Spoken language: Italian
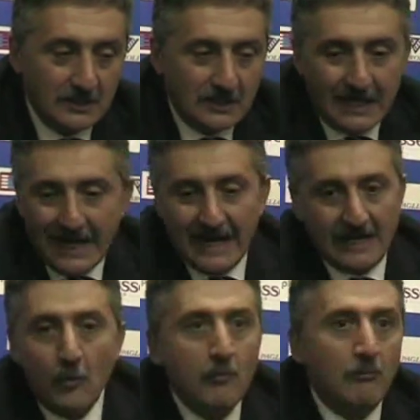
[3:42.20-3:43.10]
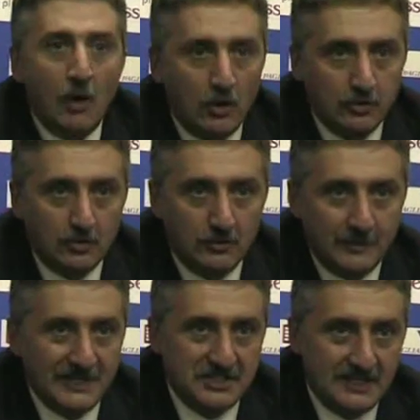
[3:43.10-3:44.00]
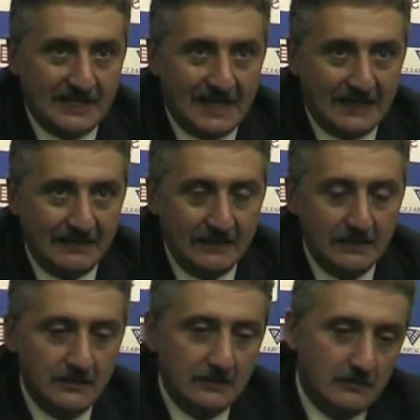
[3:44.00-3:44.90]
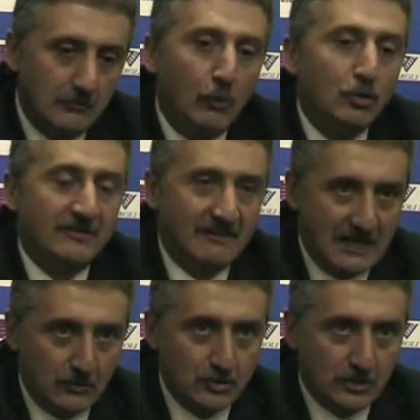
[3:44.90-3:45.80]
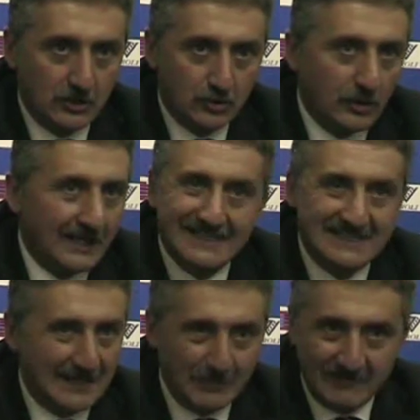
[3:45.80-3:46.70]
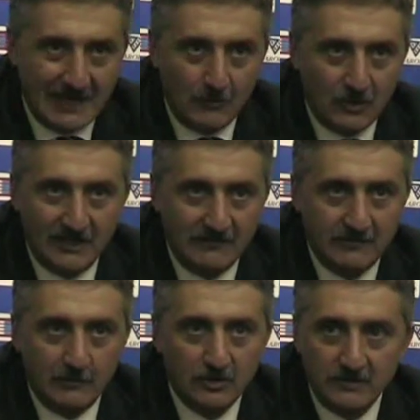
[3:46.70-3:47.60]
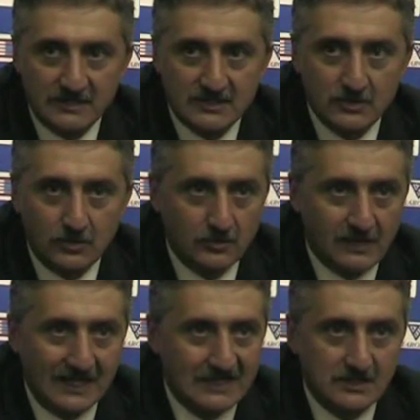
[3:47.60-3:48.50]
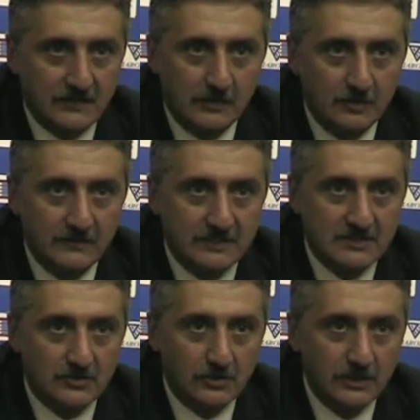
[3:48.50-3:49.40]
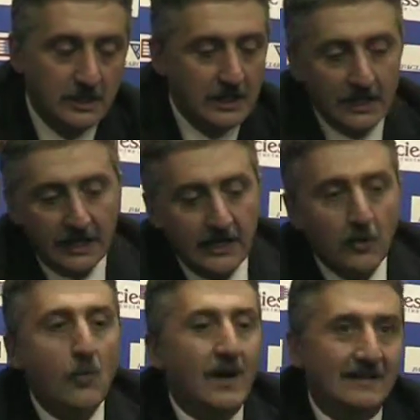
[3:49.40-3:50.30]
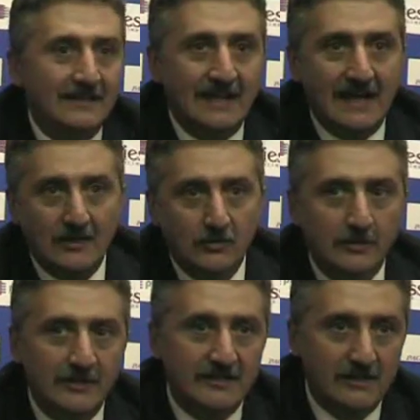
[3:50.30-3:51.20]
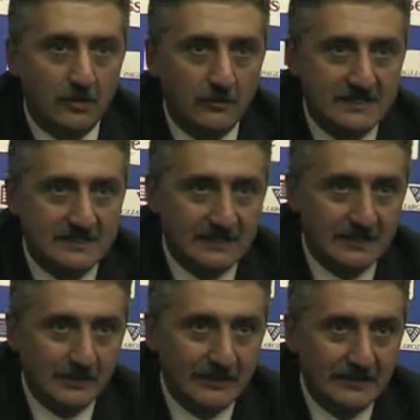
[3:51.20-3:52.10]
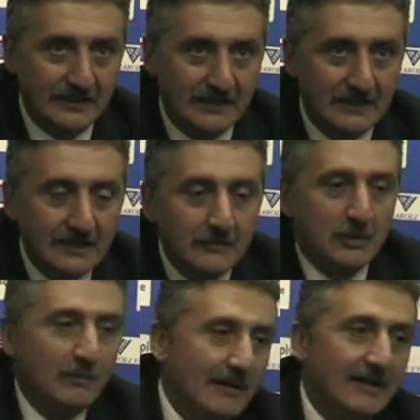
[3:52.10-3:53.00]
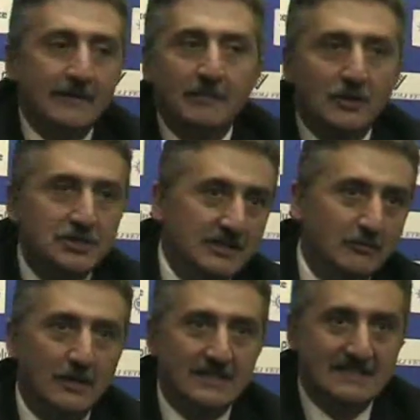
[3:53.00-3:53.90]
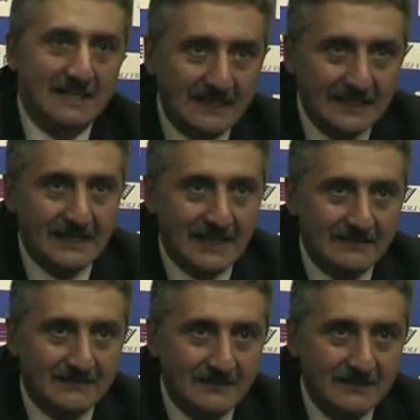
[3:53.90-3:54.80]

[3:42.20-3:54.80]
Era un modo per cercare di motivare un giocatore che sapevamo che aveva motivazioni, un ragazzo che aveva motivazioni e guadagnare un Dimitri Lovers dalla panchina. Il problema è che però ci debbono essere anche gli altri.